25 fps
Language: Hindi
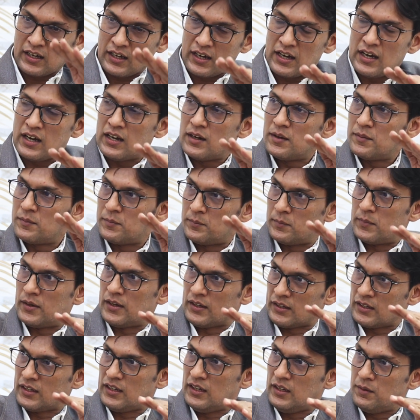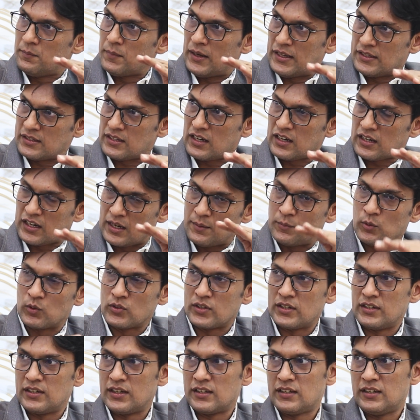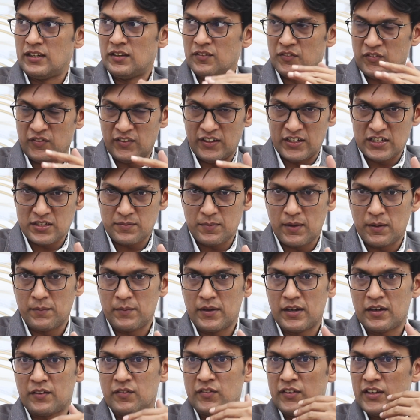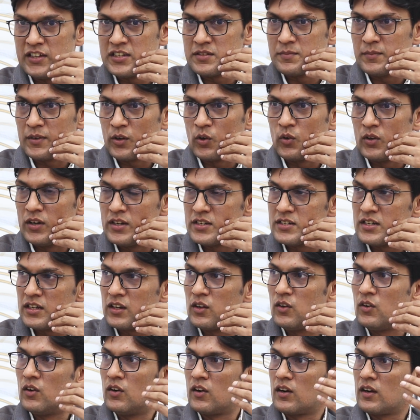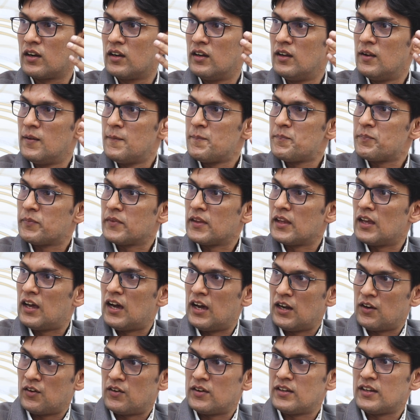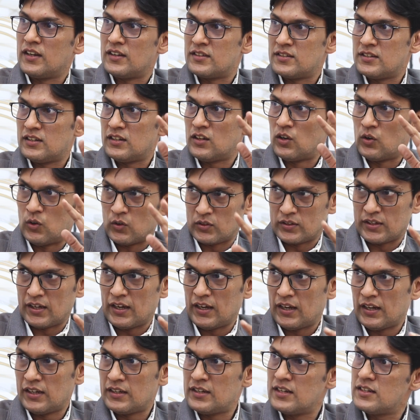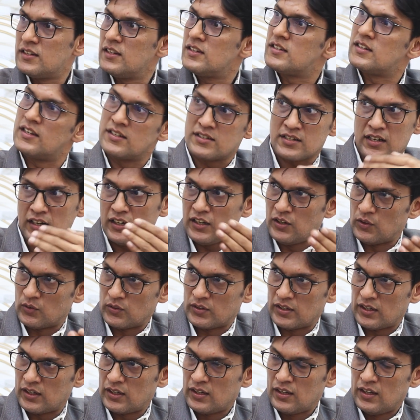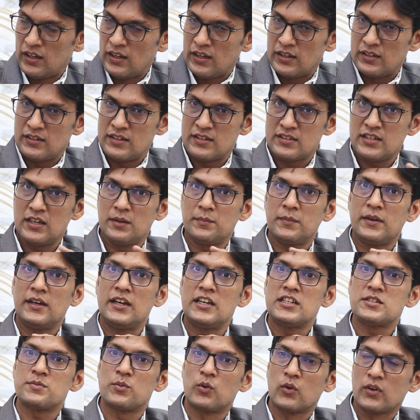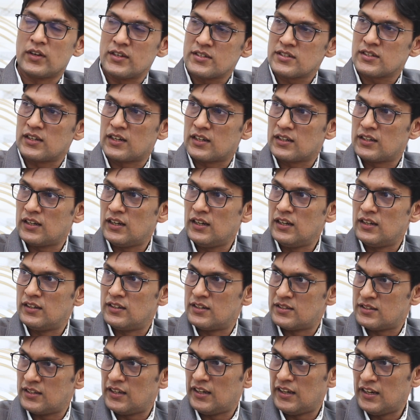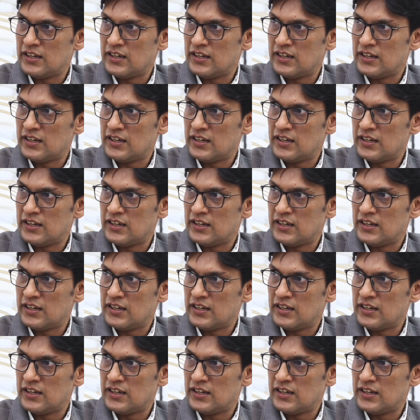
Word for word: का की मात्रा कम होती जाती है फेस में हमारे फेस में कोलेजन और हलनोरिक एसिड होता है जेट इज़ नेचुरली होता है जैसे हम एज प्रोग्रेस करता है जैसे